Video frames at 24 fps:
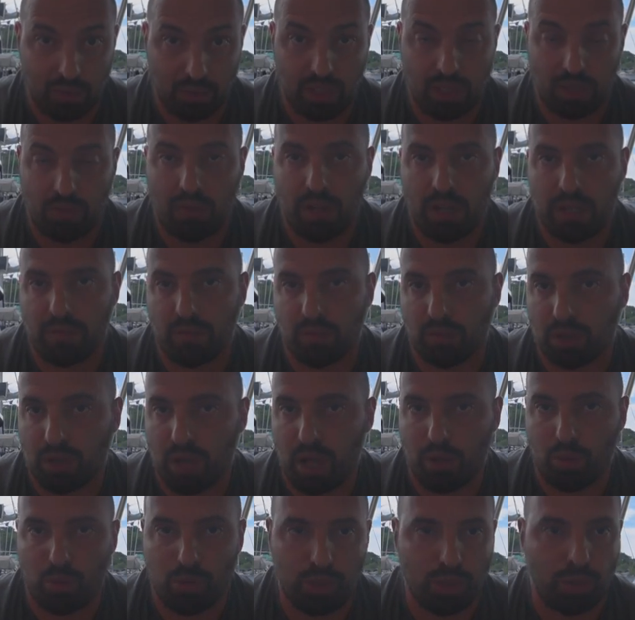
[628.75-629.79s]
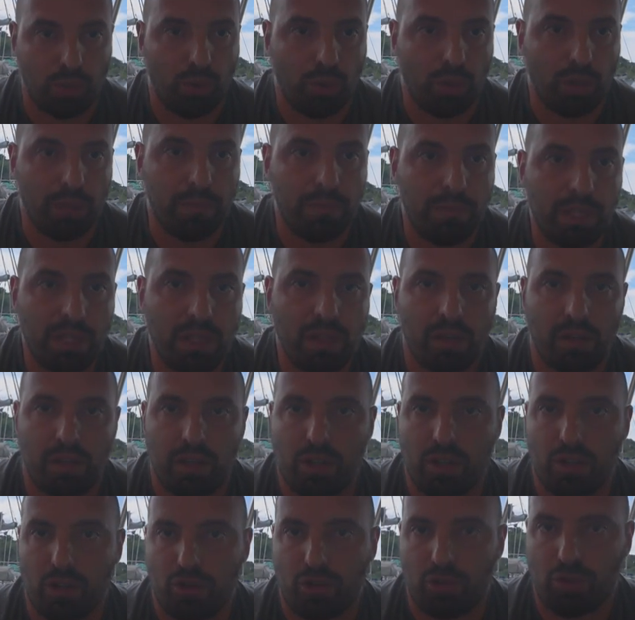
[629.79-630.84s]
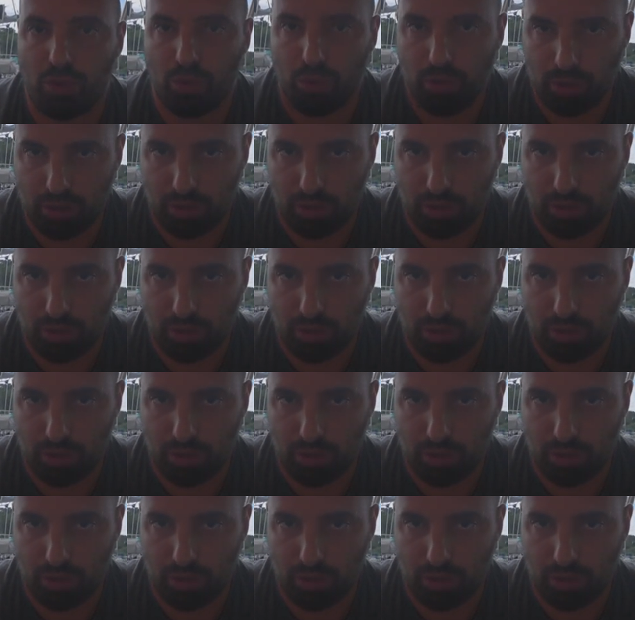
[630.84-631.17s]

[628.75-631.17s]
узнавать, вот как устроен мир и что,